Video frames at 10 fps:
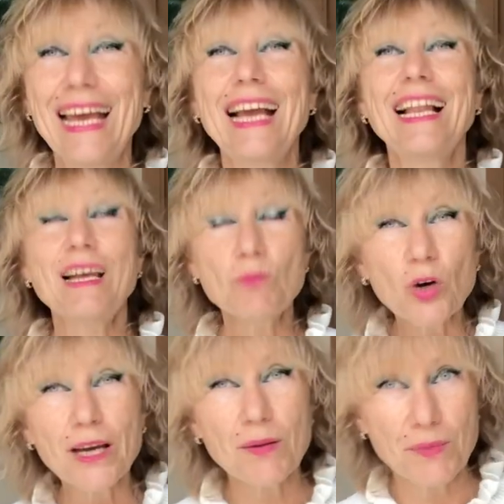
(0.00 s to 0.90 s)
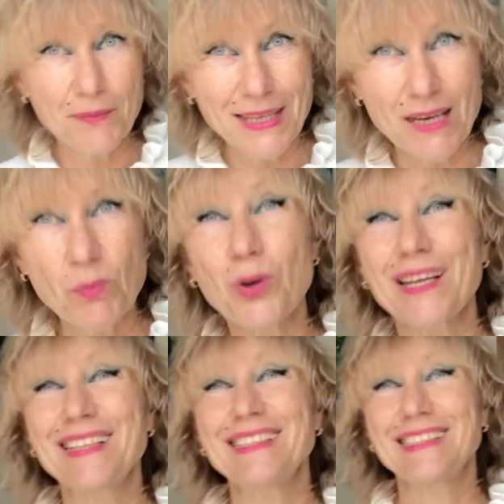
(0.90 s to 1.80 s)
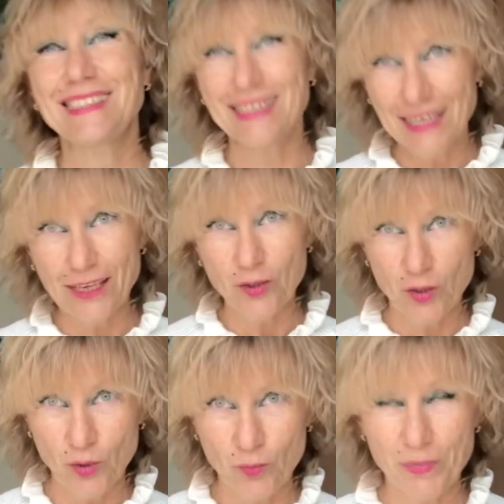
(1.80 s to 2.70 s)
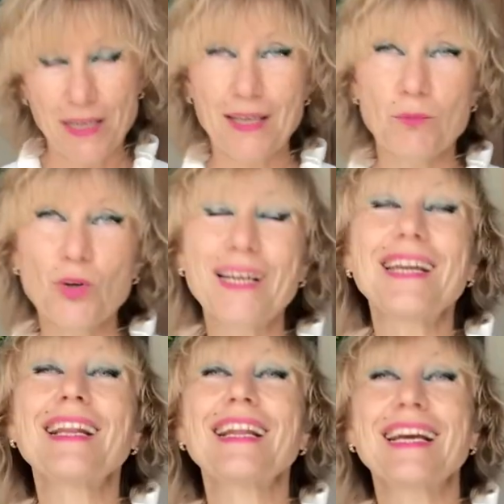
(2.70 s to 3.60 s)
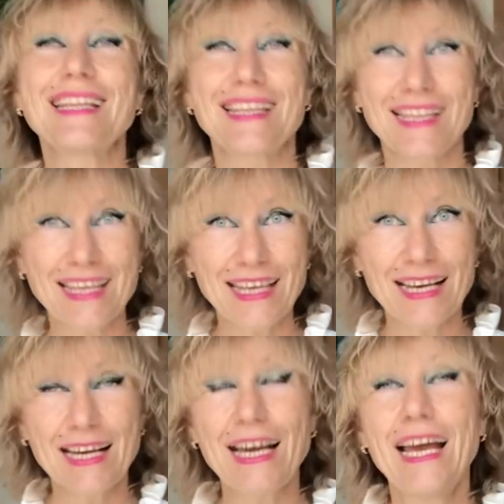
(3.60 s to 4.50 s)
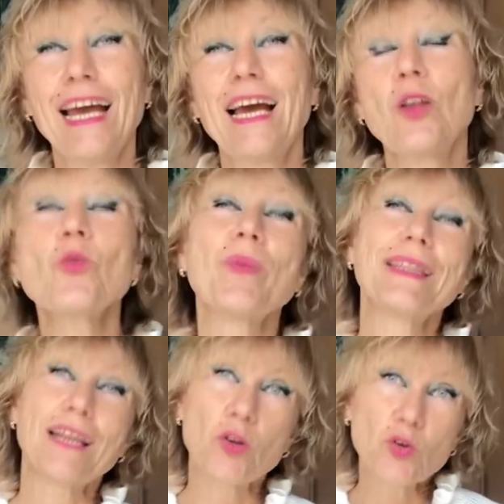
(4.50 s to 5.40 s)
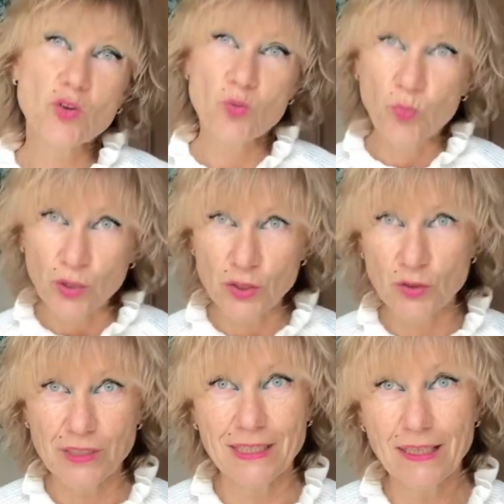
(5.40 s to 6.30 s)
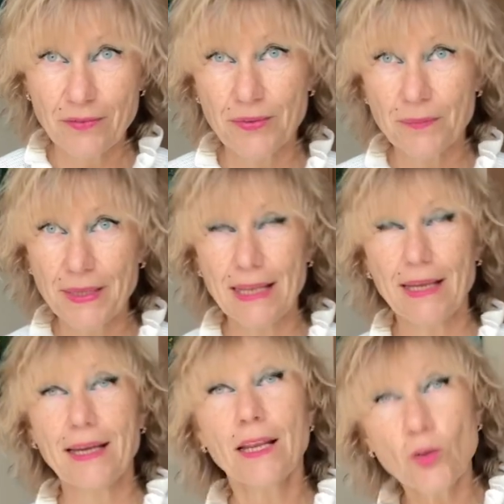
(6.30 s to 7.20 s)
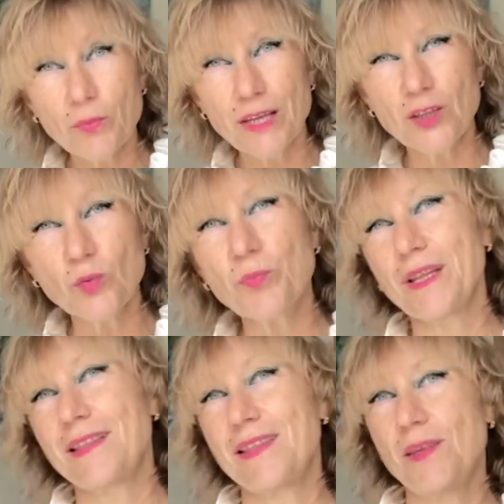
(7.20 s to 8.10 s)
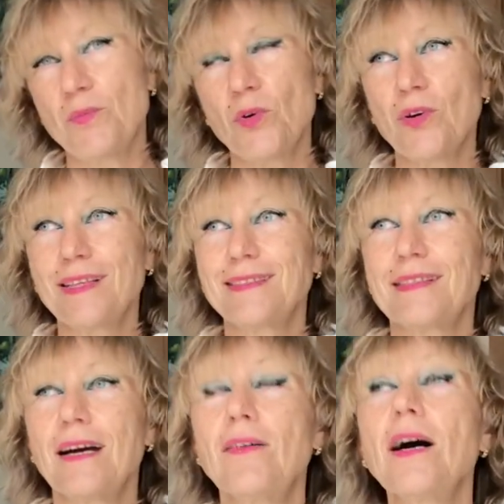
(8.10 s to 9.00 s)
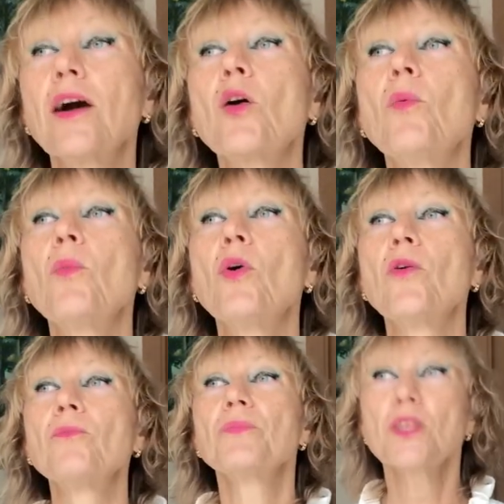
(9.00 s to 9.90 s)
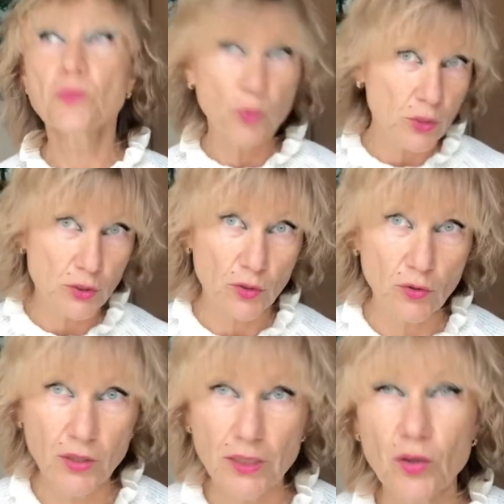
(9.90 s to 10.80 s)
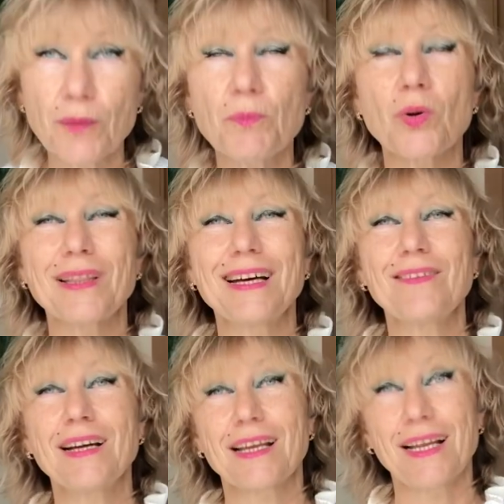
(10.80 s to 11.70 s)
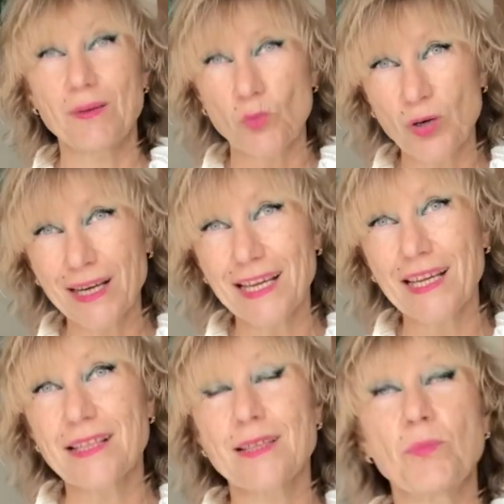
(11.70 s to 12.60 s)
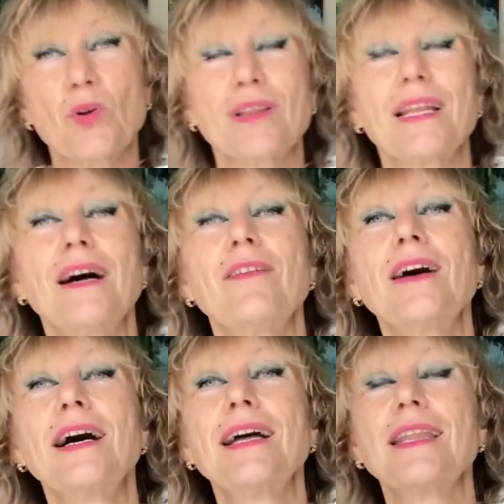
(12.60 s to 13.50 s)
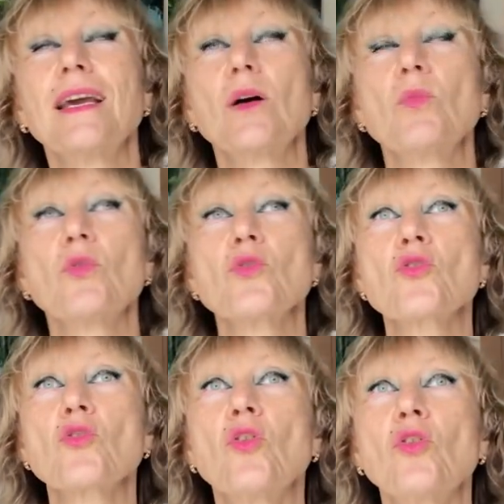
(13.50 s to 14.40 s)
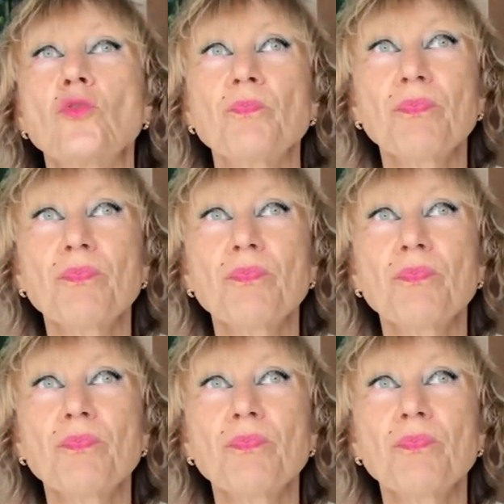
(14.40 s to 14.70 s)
La mujer vivía por el escenario de hombre, la mujer la que tenía los pantalones puestos en la familia. El hombre en un principio estaba como dispuesto, que no le importaba que la mujer se portaba, digamos, con